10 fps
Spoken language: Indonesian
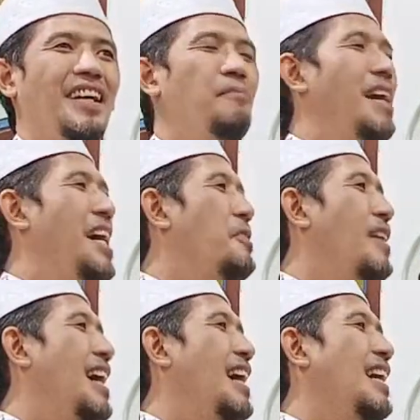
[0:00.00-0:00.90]

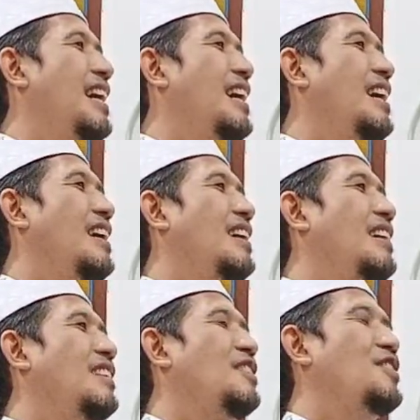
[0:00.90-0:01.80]
bahwa
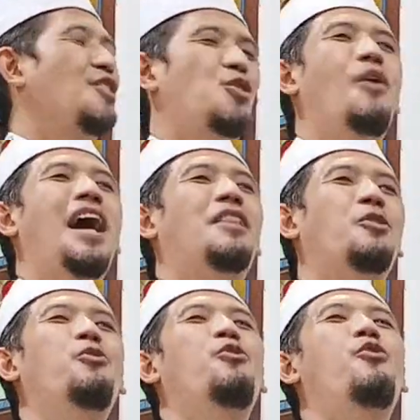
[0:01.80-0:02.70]

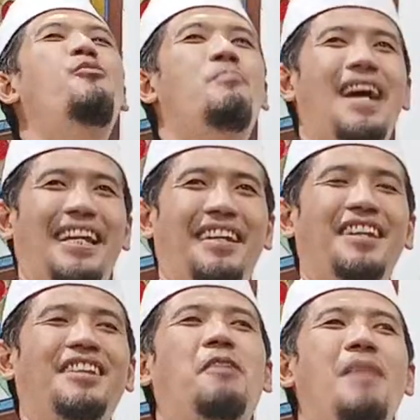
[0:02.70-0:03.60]
suatu
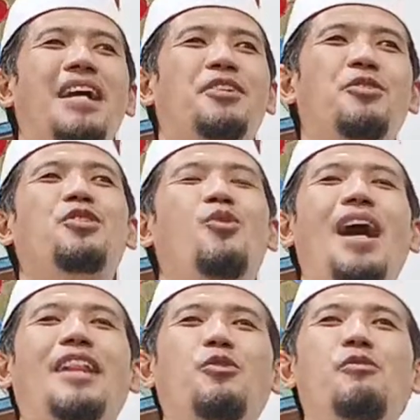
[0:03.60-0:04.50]
umat termasuk
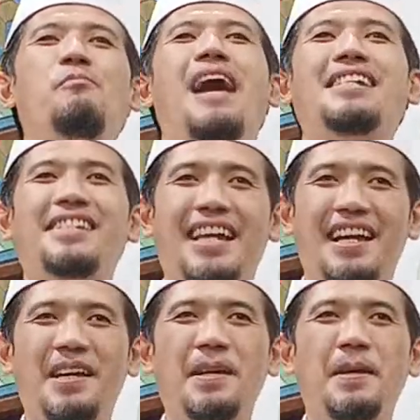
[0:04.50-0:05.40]
suatu
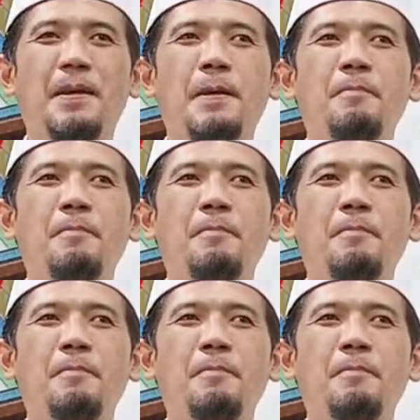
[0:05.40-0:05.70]
bangsa